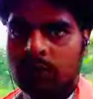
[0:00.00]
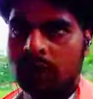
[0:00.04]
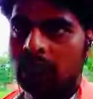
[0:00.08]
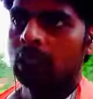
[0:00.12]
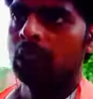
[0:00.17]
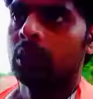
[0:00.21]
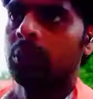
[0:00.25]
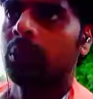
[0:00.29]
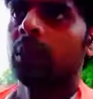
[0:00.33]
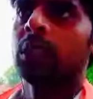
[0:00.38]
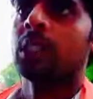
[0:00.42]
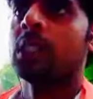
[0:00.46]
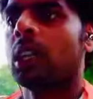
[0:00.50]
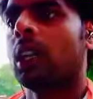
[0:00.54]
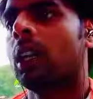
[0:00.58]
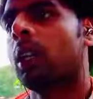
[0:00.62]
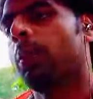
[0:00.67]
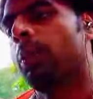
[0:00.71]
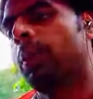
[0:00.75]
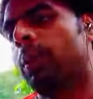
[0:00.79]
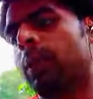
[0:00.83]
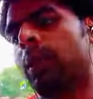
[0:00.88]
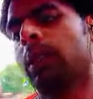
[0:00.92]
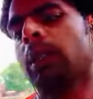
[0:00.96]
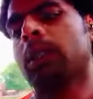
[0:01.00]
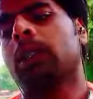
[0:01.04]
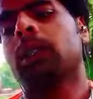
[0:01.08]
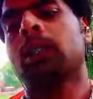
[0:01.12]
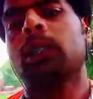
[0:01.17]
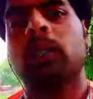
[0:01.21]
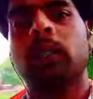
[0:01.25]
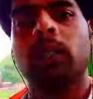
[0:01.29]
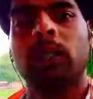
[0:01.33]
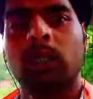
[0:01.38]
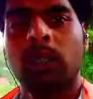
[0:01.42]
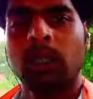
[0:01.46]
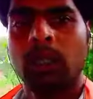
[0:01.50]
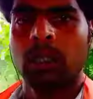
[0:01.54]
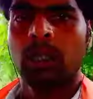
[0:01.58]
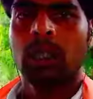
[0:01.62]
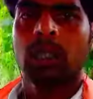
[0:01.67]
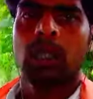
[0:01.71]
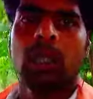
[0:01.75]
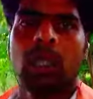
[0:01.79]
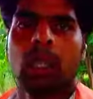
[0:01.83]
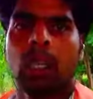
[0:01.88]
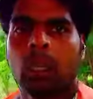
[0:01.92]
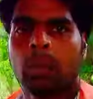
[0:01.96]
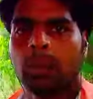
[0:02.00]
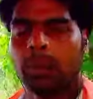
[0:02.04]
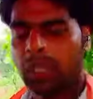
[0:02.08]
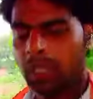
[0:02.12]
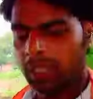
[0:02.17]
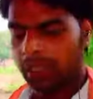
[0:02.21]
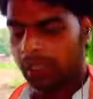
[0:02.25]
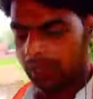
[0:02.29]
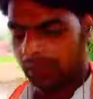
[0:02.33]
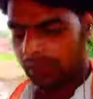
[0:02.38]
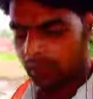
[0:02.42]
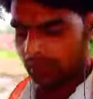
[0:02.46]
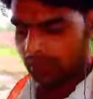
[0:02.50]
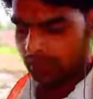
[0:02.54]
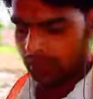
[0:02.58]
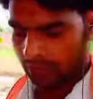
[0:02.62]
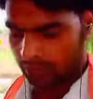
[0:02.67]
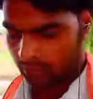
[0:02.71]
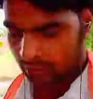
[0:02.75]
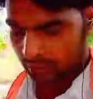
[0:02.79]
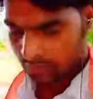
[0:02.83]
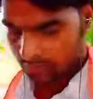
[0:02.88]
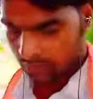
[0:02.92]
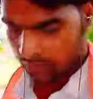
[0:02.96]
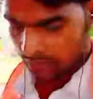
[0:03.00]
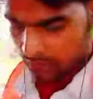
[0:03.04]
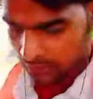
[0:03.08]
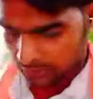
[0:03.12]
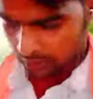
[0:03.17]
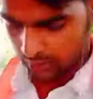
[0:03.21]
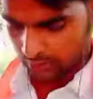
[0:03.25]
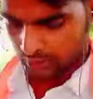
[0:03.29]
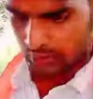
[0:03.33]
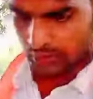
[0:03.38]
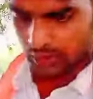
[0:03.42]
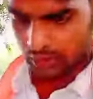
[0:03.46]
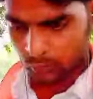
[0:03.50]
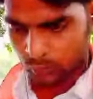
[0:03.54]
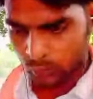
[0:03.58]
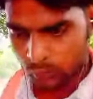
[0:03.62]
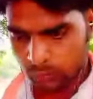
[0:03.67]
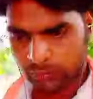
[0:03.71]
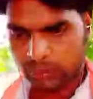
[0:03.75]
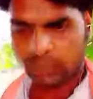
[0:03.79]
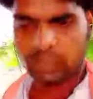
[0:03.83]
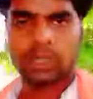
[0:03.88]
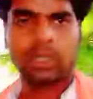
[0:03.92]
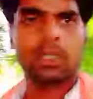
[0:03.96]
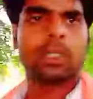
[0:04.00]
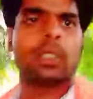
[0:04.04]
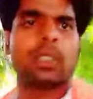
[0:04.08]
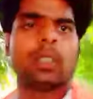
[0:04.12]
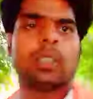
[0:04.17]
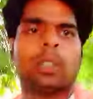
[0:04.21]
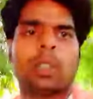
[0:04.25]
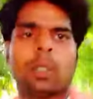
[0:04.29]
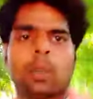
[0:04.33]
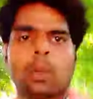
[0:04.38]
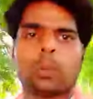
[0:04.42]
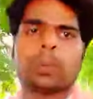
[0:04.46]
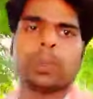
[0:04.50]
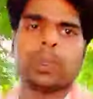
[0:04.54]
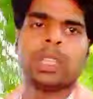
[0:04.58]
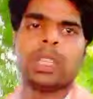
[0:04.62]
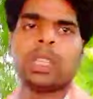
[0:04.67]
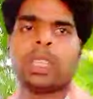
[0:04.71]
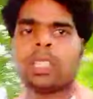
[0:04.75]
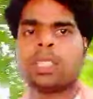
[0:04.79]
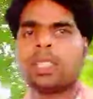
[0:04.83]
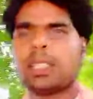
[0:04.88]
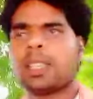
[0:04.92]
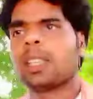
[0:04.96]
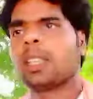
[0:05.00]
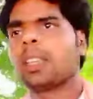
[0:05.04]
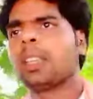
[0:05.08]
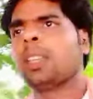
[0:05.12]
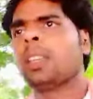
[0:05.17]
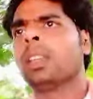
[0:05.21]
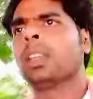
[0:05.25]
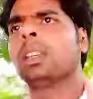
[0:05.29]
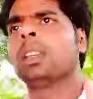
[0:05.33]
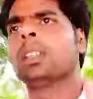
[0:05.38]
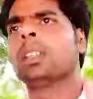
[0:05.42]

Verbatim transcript: उस खेत में जहाँ पर हमारे खेतों में रोपनी की जा रही है